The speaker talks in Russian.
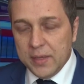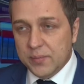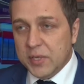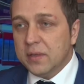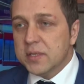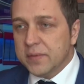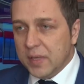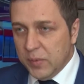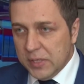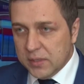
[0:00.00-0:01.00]
Не обязательно
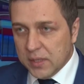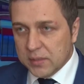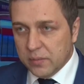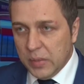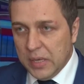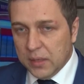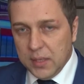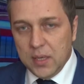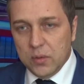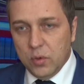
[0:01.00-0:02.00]
называть министерством,
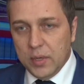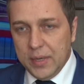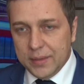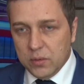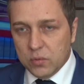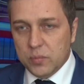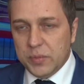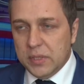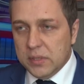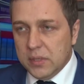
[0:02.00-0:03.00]
да, но это должен
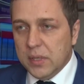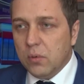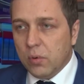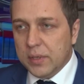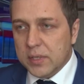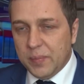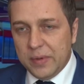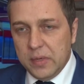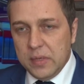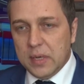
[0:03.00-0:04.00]
быть единый орган
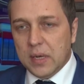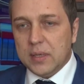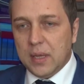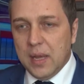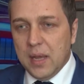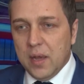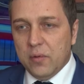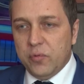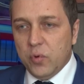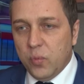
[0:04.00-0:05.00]
исполнения, как это
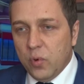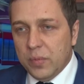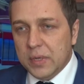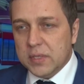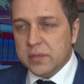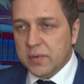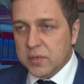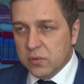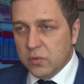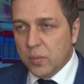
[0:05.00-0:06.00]
в любом
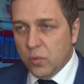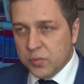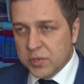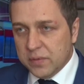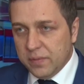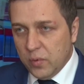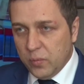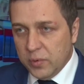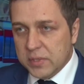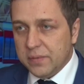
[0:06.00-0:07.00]
цивилизованном обществе, в
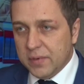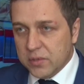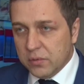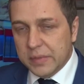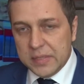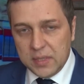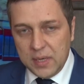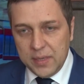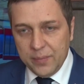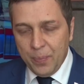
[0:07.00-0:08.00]
любой цивилизованной
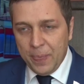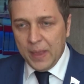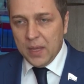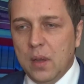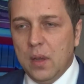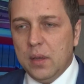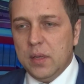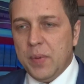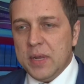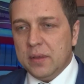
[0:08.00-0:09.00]
стране.
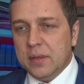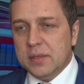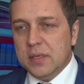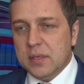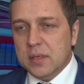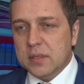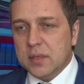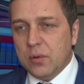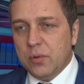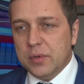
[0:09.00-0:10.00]
Непонятна деятельность
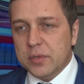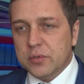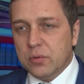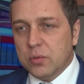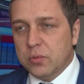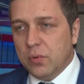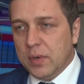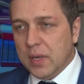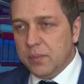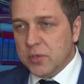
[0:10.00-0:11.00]
такой структуры,
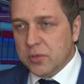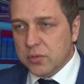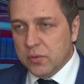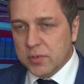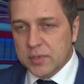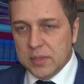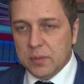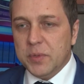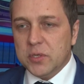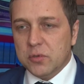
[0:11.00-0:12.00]
как Межгосударственный,
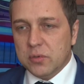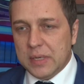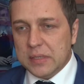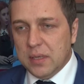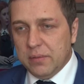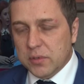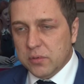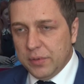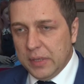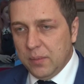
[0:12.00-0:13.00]
Межгосударственный
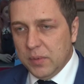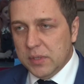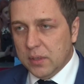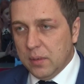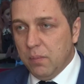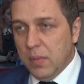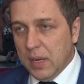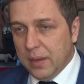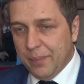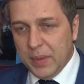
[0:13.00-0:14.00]
авиационный комитет,
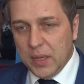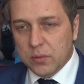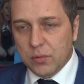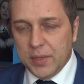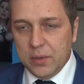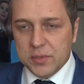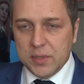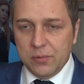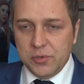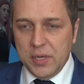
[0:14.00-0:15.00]
МАК, который дает
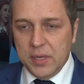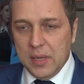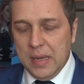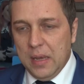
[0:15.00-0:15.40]
заключение.